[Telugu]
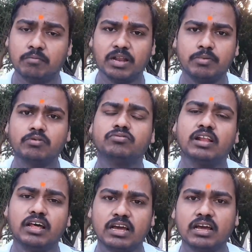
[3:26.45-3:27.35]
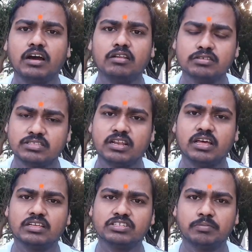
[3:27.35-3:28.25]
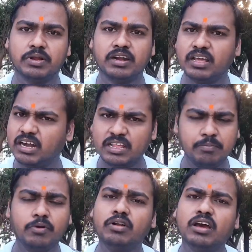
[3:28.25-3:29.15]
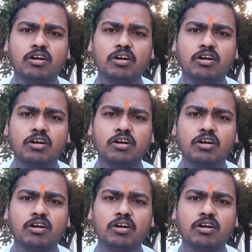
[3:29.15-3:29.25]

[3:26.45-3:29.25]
మన ప్రభుత్వాలు ఆ రకంగా ఆలోచిస్తున్నాయని చెప్పానంటే అంటే ఇప్పుడున్న